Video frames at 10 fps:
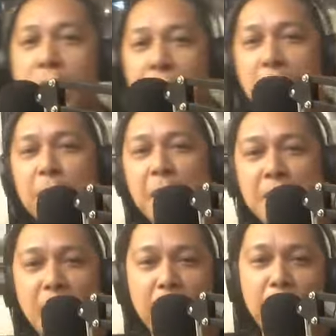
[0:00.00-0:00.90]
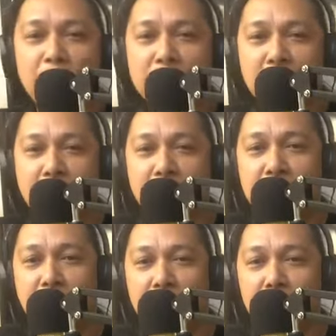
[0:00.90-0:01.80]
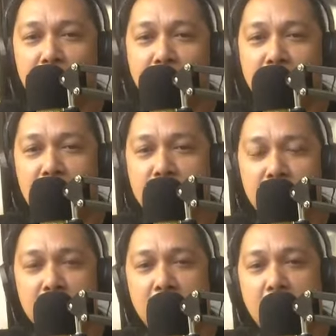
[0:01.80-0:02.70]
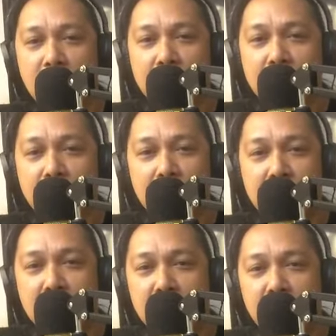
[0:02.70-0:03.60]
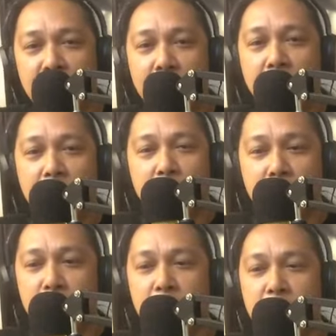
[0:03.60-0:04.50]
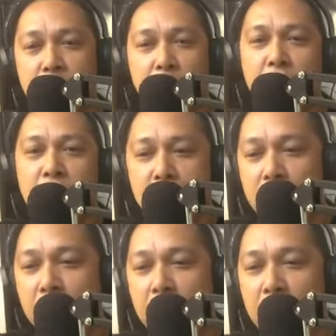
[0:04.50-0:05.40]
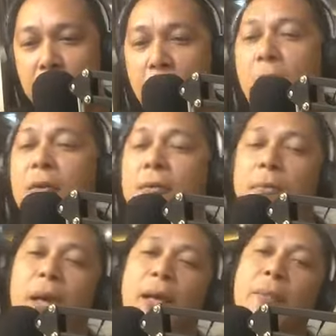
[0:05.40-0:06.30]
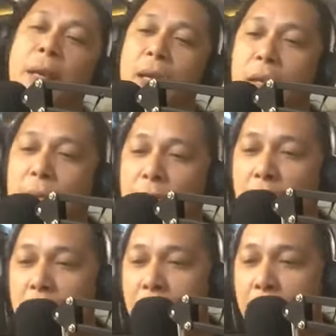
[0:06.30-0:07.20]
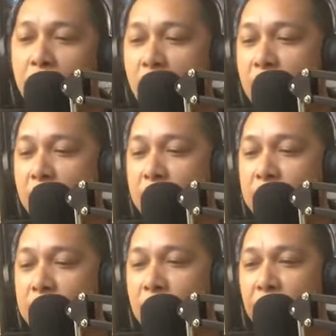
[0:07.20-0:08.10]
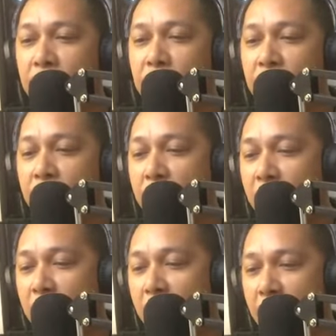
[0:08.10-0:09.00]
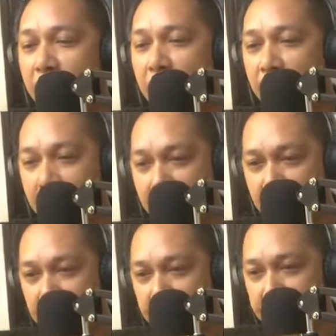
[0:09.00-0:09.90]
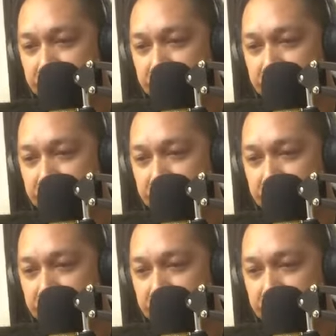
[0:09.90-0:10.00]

na di may sleep. Ah, sige, sleep na. Shout out kay um, Dong Mitos. Uy, bay, Dong. May gabi ni mo diya, Dong. Ah... Uh,